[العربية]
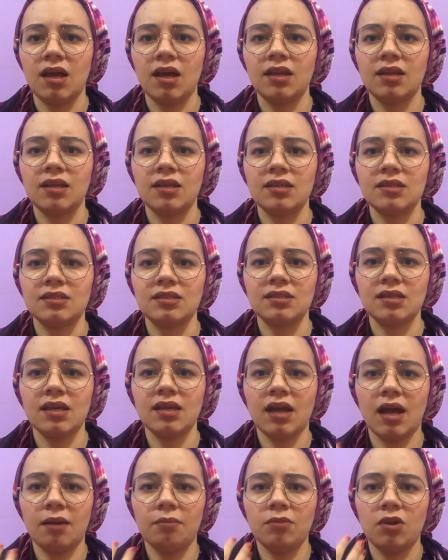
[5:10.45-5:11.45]
انا
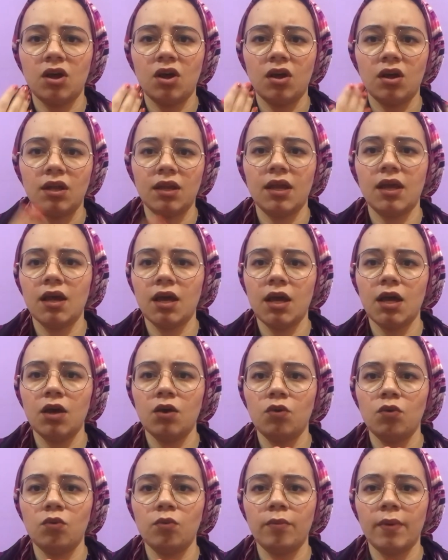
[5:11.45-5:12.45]
ازاي عامله قناه
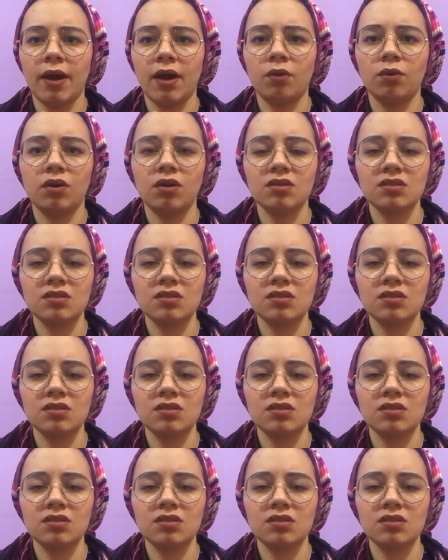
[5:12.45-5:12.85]
وبحاول